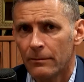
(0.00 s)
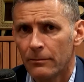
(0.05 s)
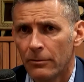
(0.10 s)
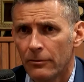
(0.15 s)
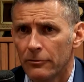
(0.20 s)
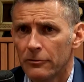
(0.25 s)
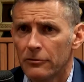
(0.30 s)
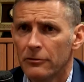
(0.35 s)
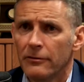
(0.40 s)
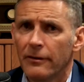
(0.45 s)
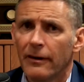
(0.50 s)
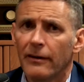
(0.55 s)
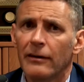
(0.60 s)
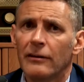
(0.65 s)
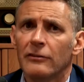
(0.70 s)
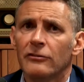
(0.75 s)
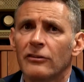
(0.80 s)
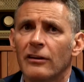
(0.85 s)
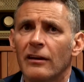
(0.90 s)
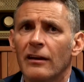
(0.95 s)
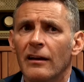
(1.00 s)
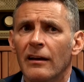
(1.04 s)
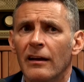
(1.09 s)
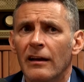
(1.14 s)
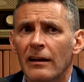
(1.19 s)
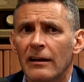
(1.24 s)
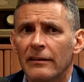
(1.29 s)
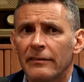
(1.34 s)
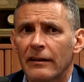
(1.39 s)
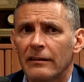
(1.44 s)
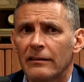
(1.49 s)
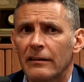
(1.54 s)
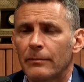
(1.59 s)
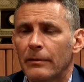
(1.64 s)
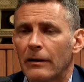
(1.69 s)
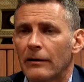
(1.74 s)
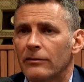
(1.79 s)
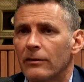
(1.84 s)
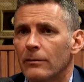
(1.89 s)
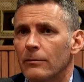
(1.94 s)
powodowała, że tak
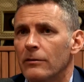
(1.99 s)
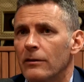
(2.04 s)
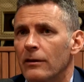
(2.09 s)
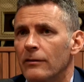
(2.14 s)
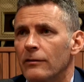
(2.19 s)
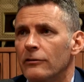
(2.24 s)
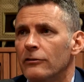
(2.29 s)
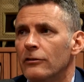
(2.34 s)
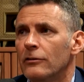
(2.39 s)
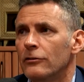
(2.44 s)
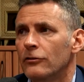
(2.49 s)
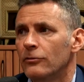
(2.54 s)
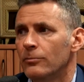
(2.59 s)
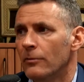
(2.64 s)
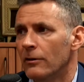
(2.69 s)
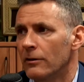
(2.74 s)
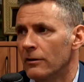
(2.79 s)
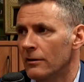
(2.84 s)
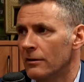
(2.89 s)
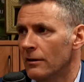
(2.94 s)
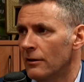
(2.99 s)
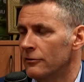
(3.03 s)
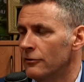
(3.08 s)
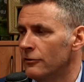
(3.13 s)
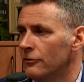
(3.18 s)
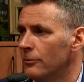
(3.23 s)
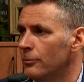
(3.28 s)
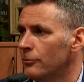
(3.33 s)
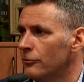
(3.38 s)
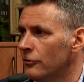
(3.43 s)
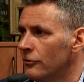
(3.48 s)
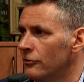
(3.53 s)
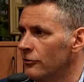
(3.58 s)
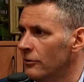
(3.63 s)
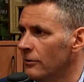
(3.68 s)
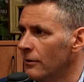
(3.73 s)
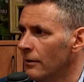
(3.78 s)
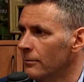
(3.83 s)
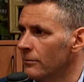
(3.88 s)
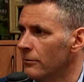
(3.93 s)
naprawdę my nie wiedzieliśmy, ile dzieci
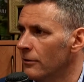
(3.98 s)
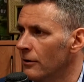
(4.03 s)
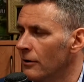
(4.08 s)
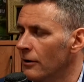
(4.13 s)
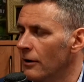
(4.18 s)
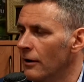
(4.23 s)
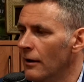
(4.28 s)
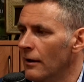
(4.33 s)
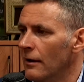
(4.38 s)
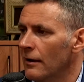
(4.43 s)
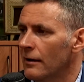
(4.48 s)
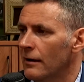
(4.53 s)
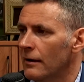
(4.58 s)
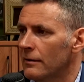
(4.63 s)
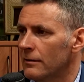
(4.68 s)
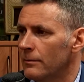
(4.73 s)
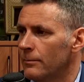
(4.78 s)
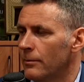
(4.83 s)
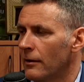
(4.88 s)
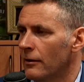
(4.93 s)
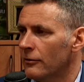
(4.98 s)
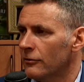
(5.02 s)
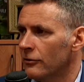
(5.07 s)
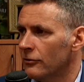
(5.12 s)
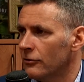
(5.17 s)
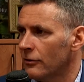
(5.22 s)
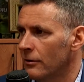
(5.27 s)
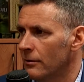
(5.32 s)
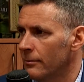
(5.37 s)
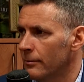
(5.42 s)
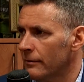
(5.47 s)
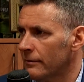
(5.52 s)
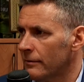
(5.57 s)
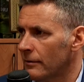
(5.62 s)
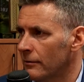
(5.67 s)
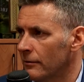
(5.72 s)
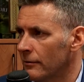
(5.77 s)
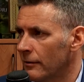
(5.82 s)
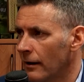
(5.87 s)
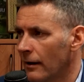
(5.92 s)
przyjdzie nam do klasy pierwszej szkoły
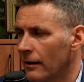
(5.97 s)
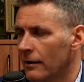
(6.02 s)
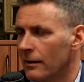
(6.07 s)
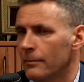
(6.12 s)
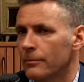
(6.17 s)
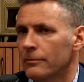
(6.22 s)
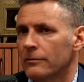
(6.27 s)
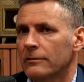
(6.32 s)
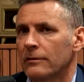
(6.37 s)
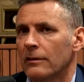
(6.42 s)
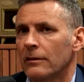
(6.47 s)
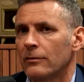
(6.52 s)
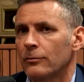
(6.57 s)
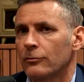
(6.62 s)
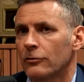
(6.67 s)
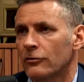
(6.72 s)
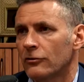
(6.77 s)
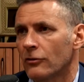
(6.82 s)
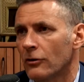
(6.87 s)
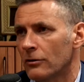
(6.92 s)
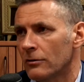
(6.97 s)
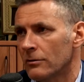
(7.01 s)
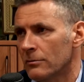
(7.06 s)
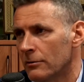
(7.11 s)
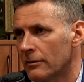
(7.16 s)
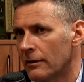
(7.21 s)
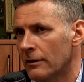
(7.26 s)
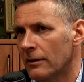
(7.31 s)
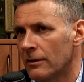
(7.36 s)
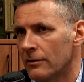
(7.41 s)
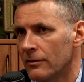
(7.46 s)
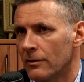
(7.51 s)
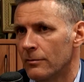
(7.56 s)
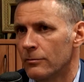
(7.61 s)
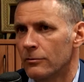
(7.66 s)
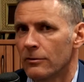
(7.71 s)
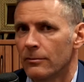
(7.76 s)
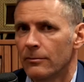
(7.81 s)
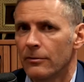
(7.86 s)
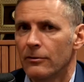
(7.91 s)
podstawowej, a ile pozostanie w przedszkolu, bo taki
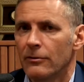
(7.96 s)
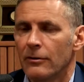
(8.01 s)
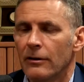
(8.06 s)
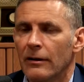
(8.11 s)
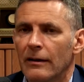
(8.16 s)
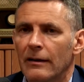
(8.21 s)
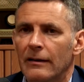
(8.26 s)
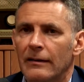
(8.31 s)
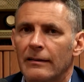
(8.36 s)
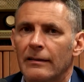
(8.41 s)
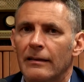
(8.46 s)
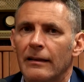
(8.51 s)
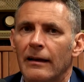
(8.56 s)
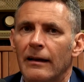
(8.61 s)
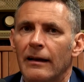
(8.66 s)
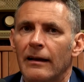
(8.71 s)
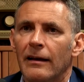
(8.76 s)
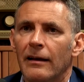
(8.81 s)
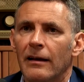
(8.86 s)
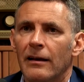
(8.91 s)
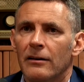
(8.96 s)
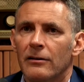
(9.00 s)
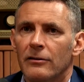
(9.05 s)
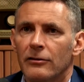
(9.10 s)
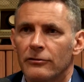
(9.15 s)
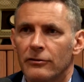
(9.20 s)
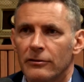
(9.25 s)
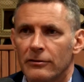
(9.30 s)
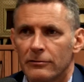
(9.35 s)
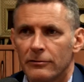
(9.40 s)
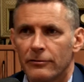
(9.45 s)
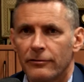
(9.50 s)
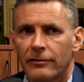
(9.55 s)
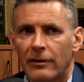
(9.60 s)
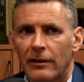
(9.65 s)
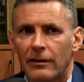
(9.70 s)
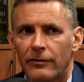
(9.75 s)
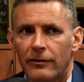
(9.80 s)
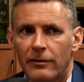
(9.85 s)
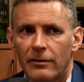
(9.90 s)
wybór był dla rodziców. W
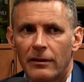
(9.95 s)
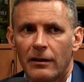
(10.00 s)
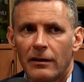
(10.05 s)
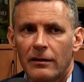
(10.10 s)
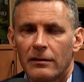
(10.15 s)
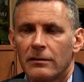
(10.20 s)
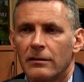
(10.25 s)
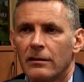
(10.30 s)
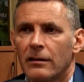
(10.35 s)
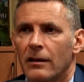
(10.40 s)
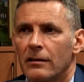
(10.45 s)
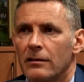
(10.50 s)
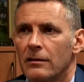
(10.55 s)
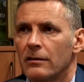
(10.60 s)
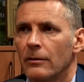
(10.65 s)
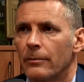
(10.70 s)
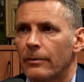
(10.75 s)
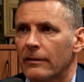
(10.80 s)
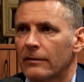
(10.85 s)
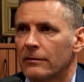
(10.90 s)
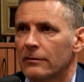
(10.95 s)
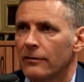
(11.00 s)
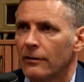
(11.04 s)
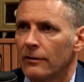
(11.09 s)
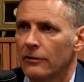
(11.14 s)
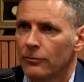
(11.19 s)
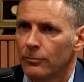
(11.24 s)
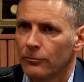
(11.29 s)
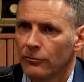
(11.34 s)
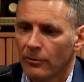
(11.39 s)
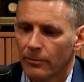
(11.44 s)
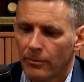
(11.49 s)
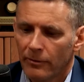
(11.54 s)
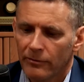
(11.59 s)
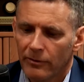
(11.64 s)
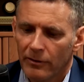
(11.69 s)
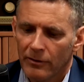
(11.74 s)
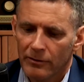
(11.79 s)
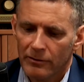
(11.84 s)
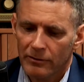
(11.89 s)
tej chwili, kiedy, kiedy dopracowaliśmy się
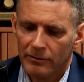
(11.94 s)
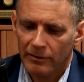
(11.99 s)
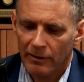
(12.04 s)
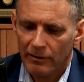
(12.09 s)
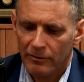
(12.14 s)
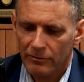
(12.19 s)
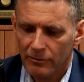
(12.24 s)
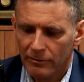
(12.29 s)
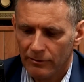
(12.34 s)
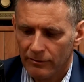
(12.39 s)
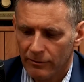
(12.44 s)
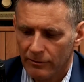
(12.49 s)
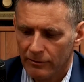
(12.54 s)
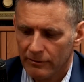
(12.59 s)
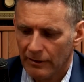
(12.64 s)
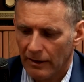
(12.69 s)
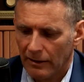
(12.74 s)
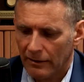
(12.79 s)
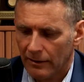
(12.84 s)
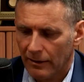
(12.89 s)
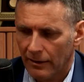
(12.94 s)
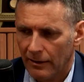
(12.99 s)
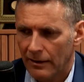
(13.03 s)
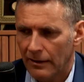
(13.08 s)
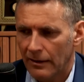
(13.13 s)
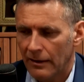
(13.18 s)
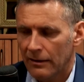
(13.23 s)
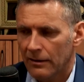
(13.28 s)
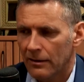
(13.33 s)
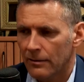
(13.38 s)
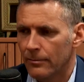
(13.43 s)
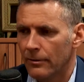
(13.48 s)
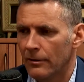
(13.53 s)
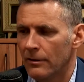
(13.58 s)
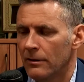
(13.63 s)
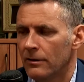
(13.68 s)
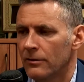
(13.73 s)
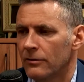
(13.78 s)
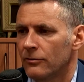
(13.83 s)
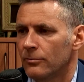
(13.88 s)
pewnego rodzaju rozwiązania i
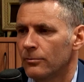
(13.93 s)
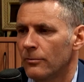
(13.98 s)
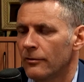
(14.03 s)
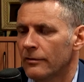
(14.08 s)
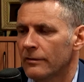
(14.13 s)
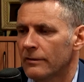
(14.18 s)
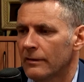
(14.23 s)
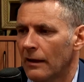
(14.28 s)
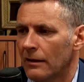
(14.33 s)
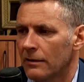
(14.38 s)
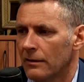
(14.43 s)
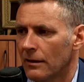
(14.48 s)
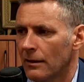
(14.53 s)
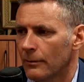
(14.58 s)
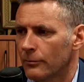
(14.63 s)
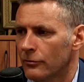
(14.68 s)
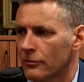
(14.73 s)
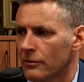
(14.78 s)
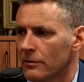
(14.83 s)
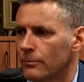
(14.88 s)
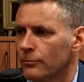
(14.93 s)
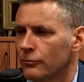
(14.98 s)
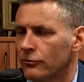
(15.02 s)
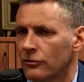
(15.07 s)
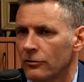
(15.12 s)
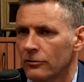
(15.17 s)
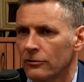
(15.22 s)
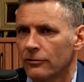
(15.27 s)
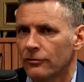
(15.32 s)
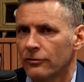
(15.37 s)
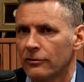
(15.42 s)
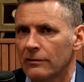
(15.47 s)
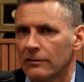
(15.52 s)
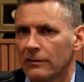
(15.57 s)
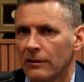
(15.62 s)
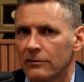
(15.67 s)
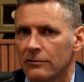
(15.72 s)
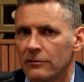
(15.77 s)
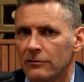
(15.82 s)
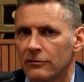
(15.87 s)
byliśmy w stanie na przykład przyjąć
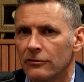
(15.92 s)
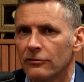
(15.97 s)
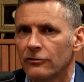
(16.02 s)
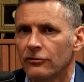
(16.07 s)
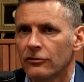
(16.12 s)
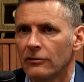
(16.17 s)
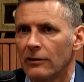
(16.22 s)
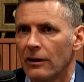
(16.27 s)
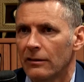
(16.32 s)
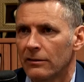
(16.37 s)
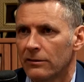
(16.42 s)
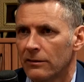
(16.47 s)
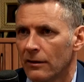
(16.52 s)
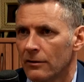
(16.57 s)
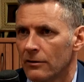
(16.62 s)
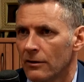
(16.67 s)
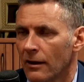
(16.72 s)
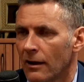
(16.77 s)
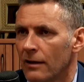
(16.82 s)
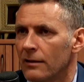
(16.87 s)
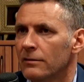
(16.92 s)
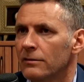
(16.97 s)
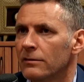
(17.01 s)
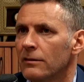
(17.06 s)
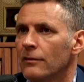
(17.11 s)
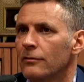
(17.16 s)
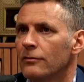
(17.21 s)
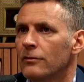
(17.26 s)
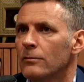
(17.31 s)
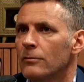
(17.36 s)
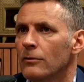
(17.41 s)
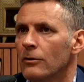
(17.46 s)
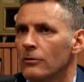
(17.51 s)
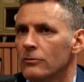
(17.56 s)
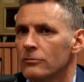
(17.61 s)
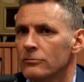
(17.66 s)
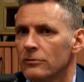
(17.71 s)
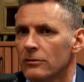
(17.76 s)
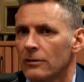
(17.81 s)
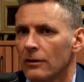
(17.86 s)
wszystkie dzieci trzyletnie chętne w tym
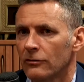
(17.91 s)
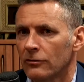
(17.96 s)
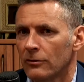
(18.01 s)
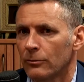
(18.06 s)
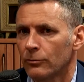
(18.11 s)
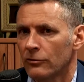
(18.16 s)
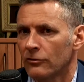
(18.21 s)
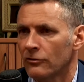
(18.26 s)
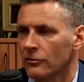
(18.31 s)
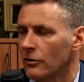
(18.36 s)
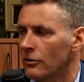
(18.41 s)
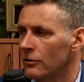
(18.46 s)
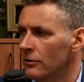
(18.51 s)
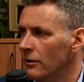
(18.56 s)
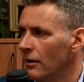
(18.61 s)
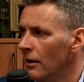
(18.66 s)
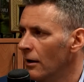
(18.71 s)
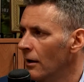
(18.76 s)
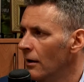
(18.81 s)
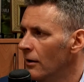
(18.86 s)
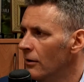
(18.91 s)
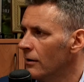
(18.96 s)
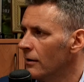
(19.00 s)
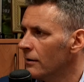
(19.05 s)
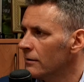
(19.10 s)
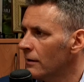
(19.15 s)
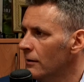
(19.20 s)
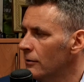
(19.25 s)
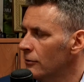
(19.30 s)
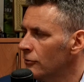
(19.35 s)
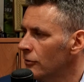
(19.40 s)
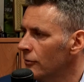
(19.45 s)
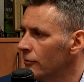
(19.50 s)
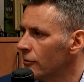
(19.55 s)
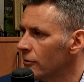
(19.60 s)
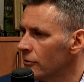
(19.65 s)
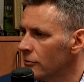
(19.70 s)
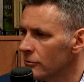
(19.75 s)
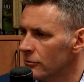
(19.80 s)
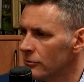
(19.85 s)
roku do naszych przedszkoli, okazało się w
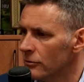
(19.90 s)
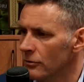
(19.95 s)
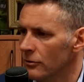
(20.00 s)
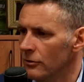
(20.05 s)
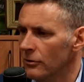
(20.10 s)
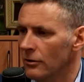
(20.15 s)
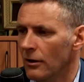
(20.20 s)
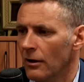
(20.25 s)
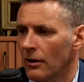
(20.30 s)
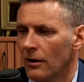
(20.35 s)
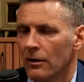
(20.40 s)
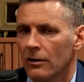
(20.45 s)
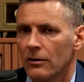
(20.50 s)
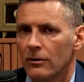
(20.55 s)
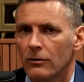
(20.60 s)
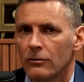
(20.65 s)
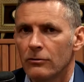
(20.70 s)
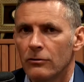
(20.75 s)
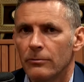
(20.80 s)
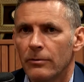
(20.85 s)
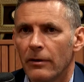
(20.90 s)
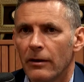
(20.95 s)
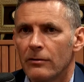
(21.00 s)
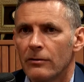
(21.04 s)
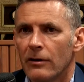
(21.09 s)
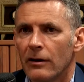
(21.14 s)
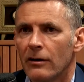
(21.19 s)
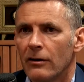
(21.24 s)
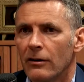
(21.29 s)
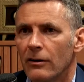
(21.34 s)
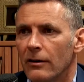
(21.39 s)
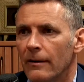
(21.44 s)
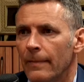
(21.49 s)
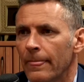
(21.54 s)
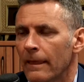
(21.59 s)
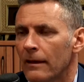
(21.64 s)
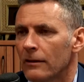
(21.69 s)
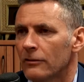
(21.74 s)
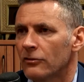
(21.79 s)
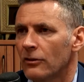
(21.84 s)
grudniu roku ubiegłego,
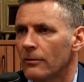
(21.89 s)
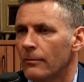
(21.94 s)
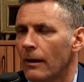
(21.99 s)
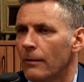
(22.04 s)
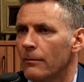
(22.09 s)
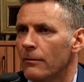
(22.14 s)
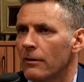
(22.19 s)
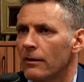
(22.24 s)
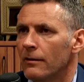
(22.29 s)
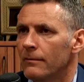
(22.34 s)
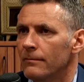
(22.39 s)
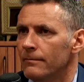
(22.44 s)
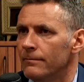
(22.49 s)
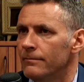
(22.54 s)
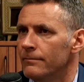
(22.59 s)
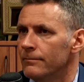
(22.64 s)
że mamy